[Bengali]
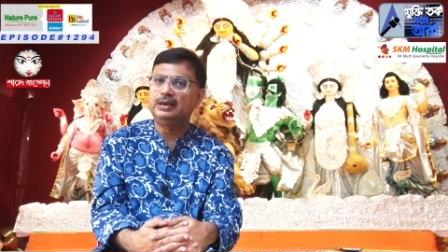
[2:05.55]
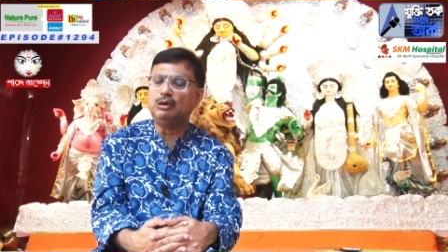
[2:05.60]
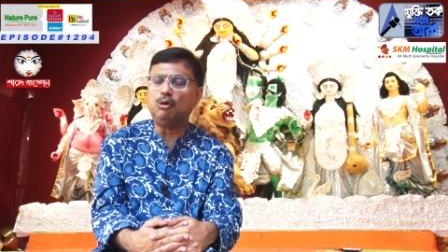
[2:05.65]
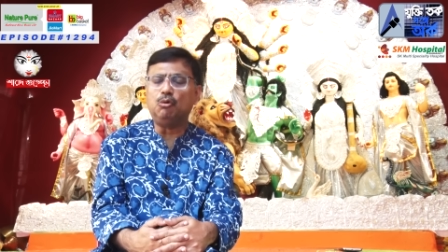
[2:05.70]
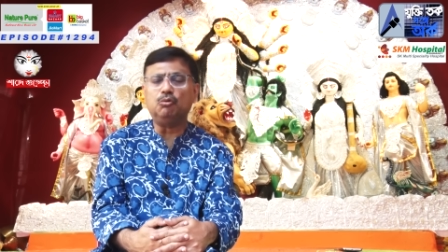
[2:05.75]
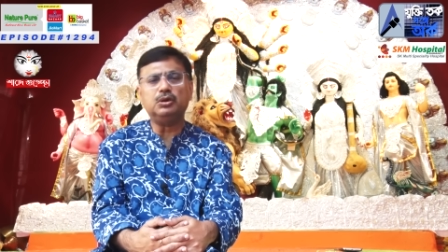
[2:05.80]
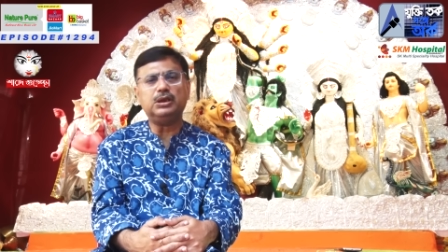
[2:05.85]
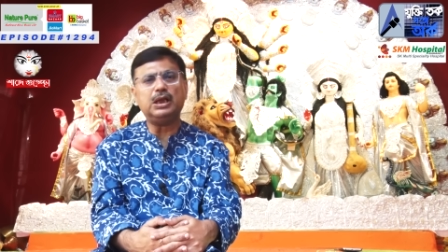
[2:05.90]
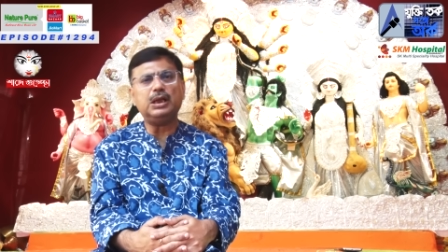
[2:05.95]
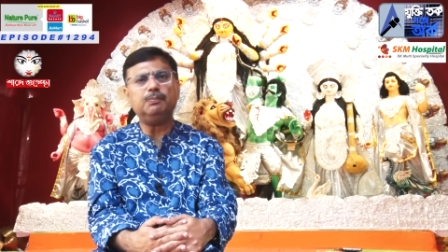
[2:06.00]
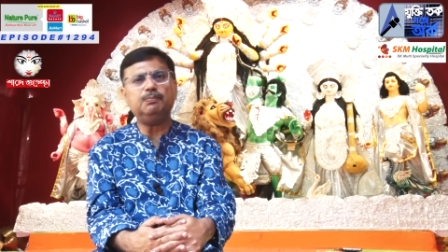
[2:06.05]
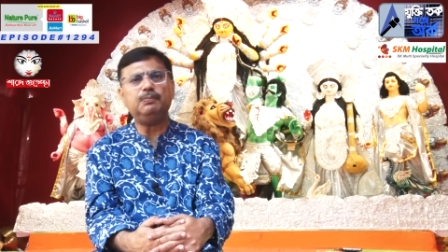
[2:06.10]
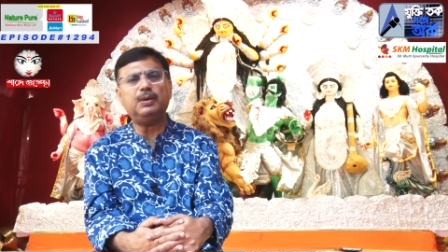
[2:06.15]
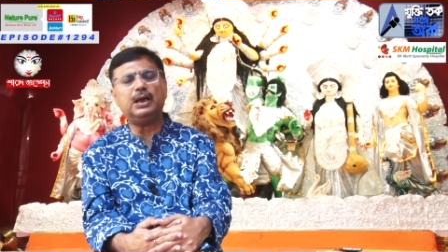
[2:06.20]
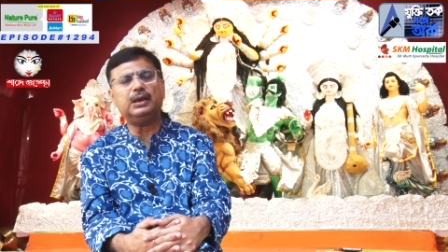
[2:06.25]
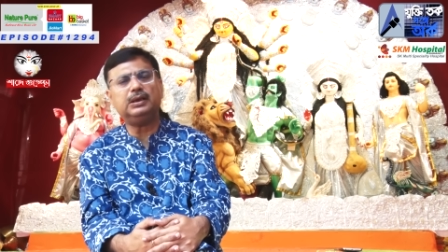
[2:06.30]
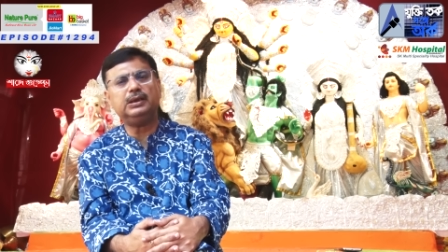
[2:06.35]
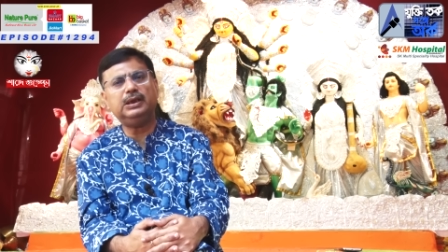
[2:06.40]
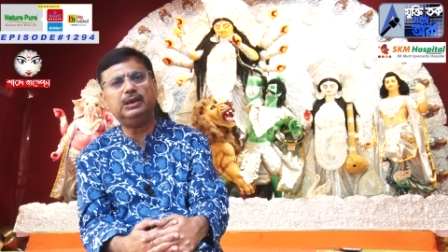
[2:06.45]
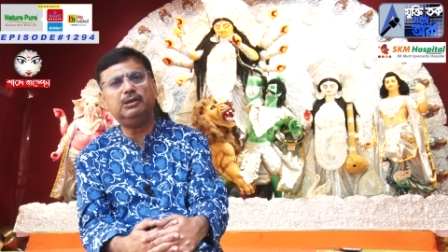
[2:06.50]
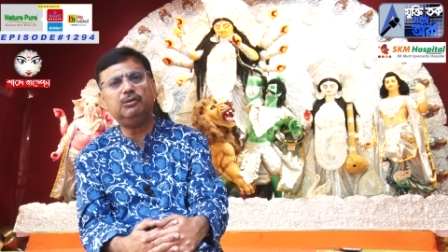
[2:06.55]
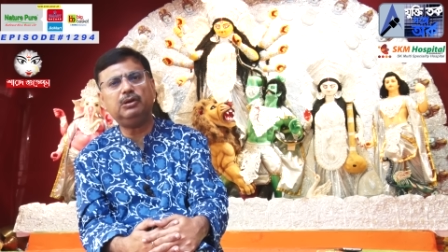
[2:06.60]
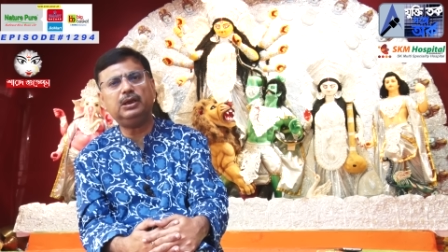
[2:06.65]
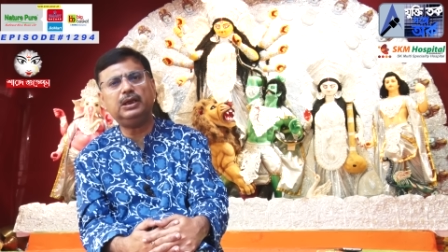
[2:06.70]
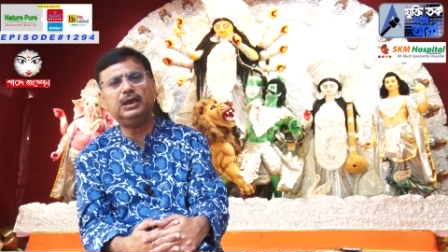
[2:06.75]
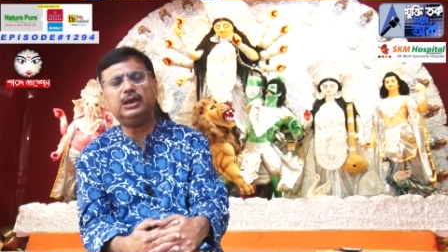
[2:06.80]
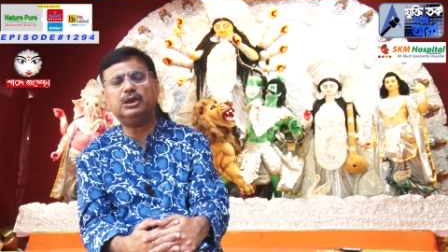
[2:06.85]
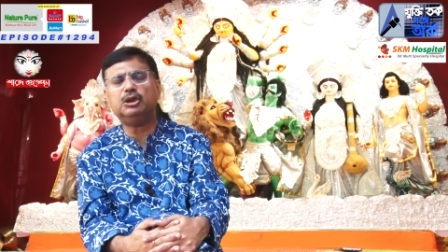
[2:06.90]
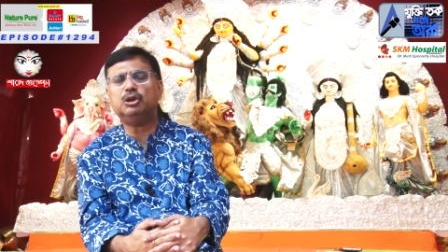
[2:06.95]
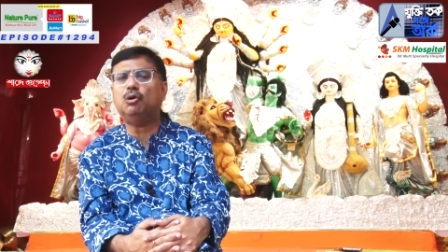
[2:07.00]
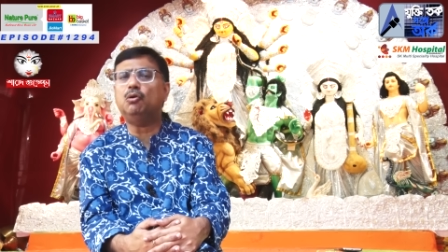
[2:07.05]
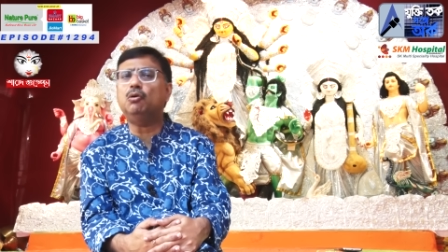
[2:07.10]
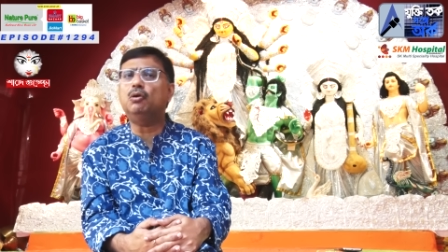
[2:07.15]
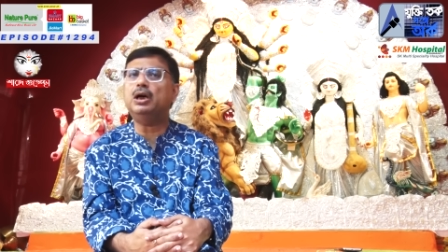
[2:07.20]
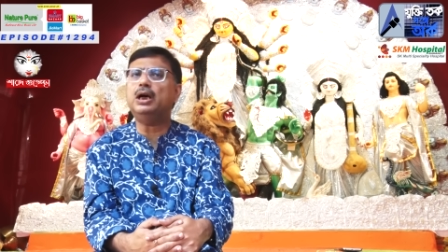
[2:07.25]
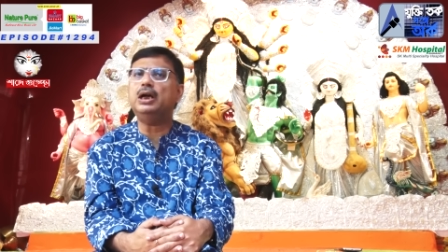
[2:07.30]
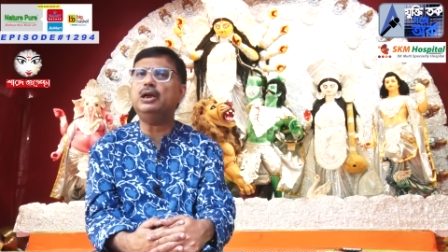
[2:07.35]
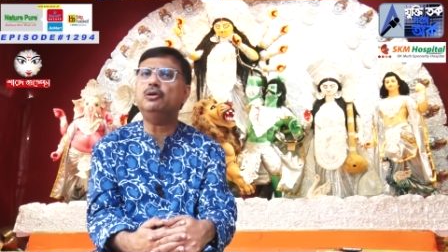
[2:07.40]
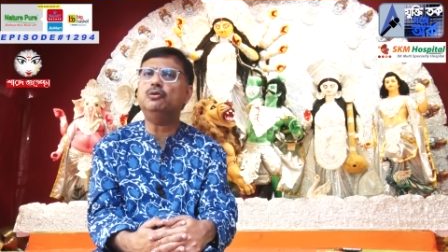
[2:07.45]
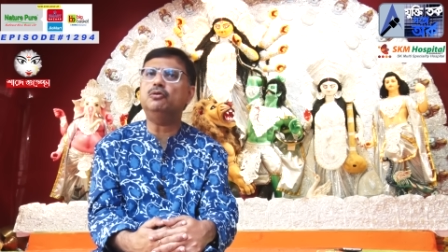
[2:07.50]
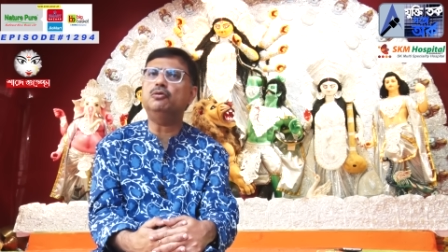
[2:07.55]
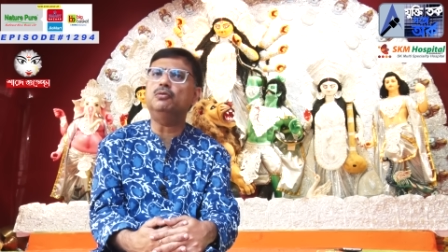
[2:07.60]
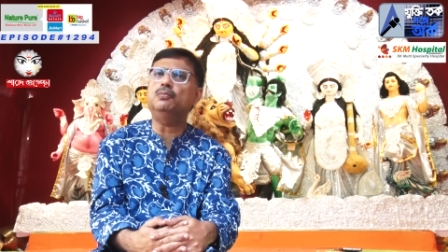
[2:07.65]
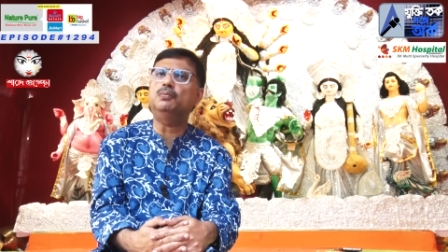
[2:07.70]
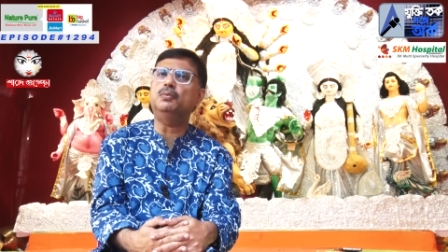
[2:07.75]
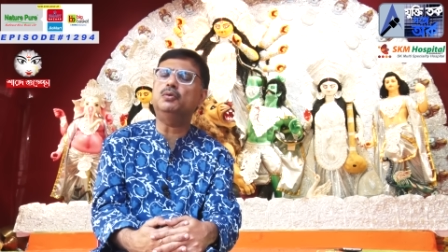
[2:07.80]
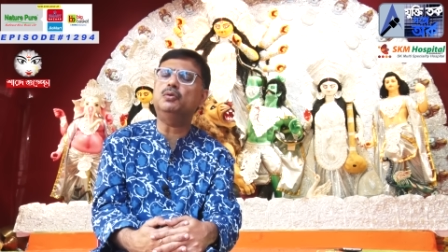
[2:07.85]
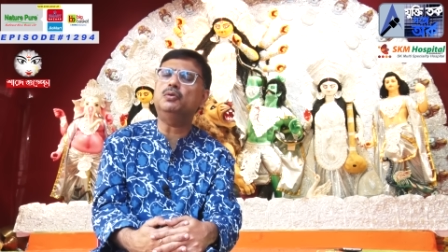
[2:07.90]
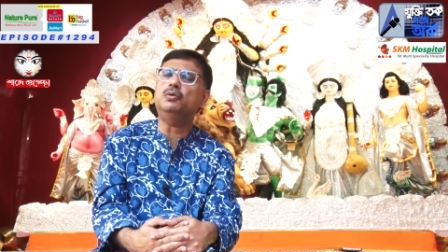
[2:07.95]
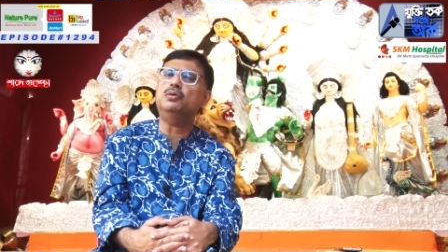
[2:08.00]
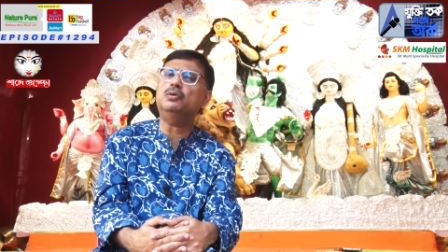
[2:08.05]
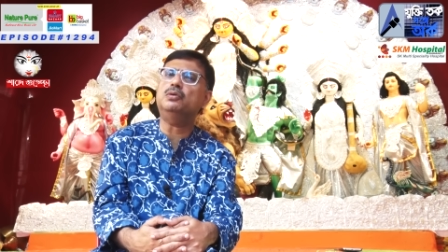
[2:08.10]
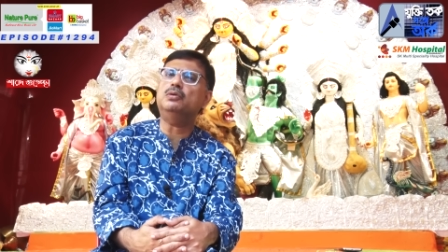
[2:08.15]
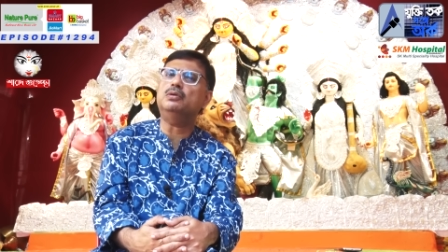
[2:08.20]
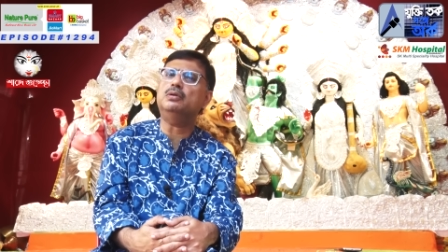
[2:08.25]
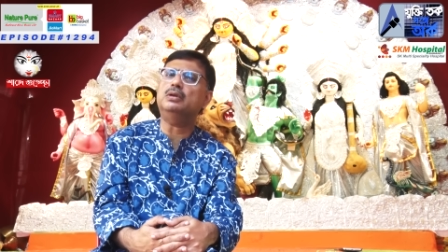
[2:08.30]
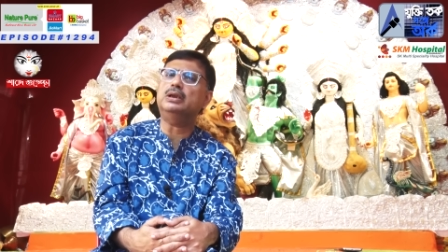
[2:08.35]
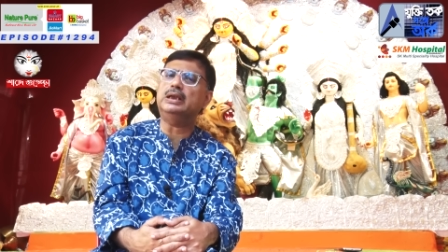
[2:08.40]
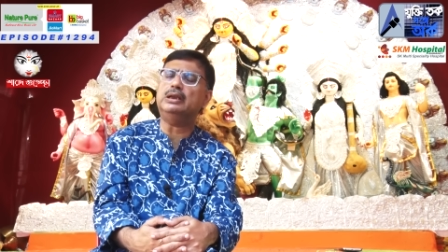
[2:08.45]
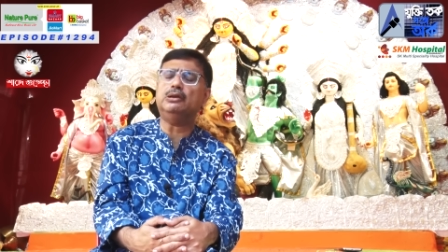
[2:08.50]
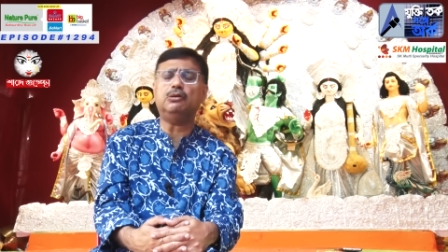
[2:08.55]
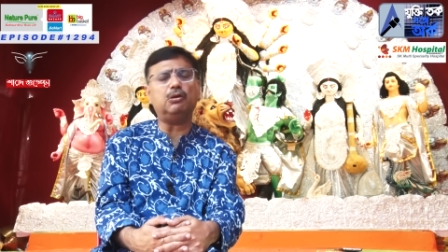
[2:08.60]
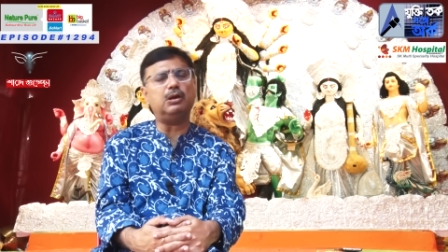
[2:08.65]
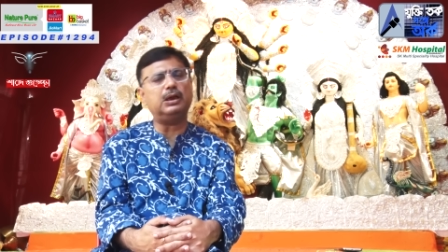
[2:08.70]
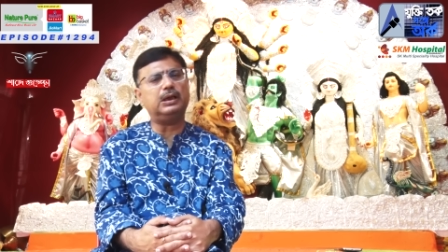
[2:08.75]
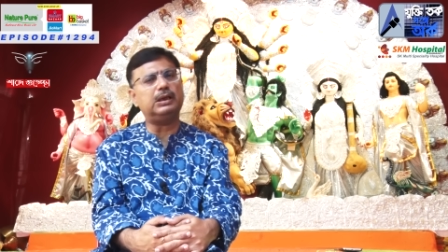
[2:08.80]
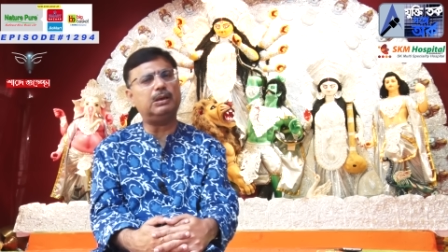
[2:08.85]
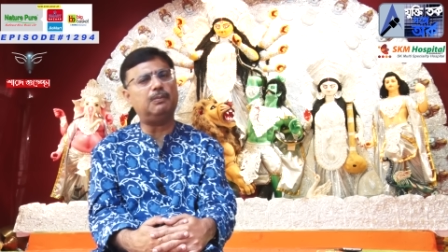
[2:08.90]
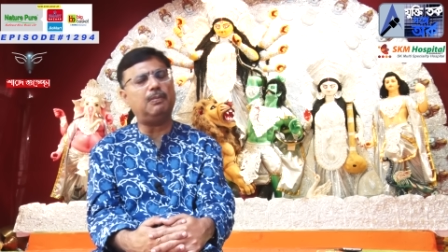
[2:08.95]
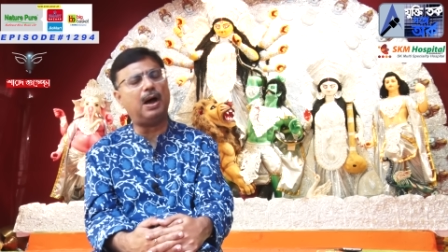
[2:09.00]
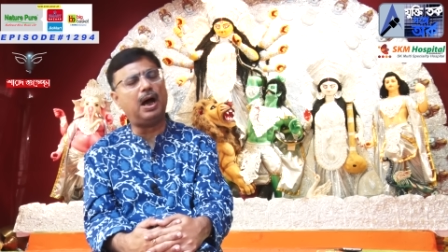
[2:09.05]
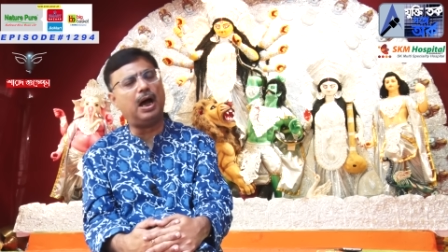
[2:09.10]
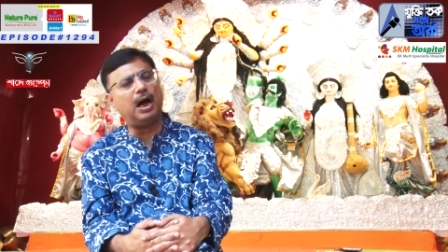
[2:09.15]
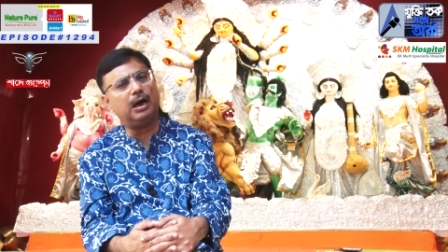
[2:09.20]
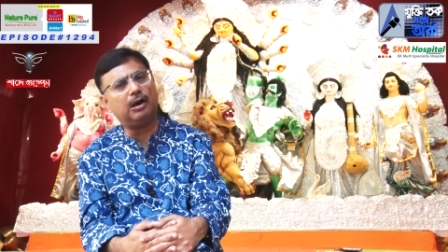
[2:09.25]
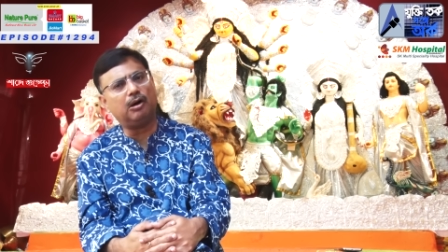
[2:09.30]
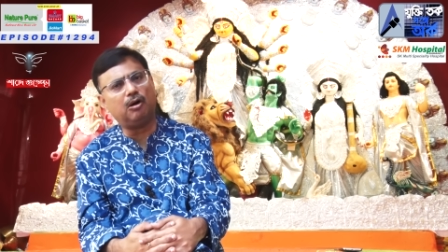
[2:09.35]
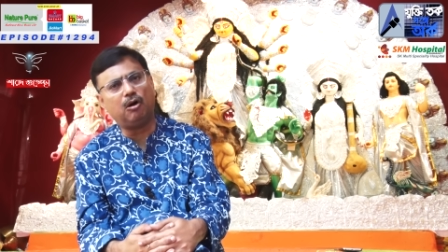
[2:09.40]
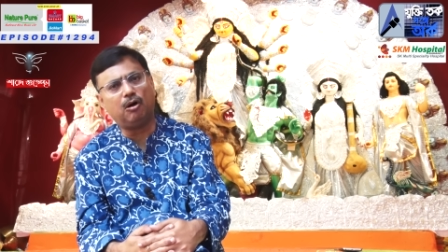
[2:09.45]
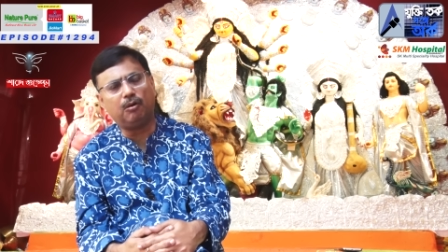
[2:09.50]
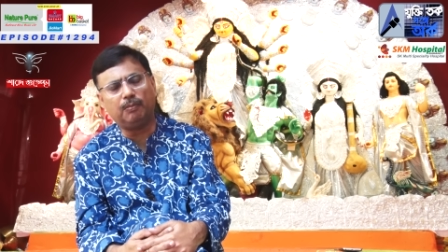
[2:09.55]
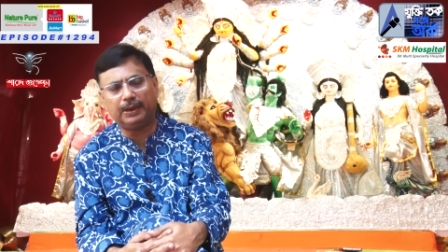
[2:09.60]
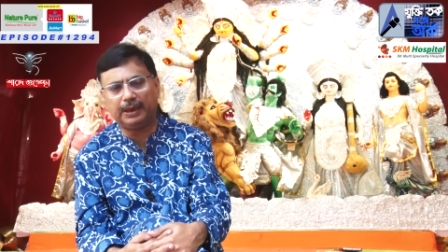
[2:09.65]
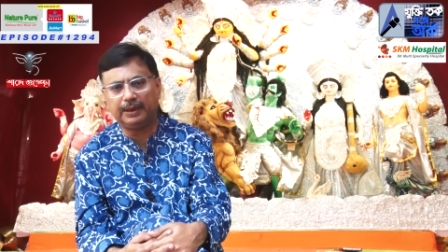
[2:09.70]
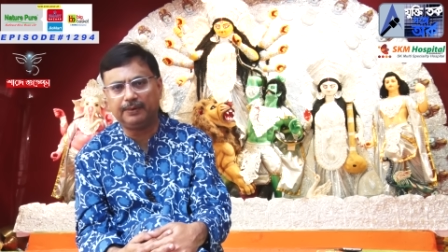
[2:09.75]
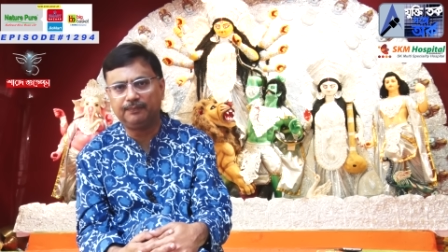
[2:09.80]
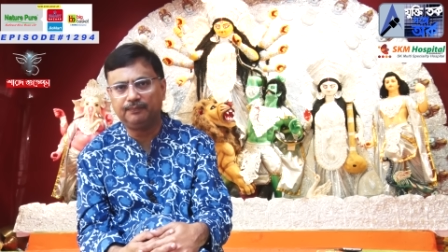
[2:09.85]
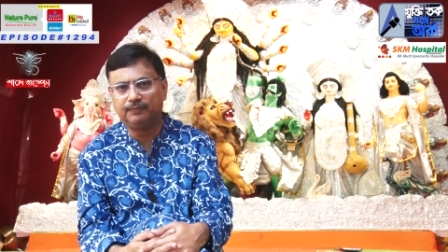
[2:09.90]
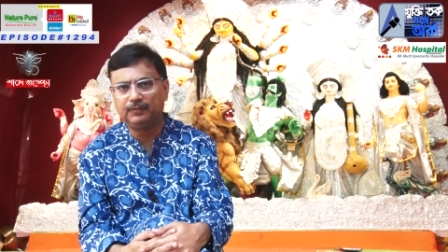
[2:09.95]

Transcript: নৌসাদ প্রার্থী হলে সংখ্যালঘু ভোট কিন্তু অনেকটা ভাগ হবে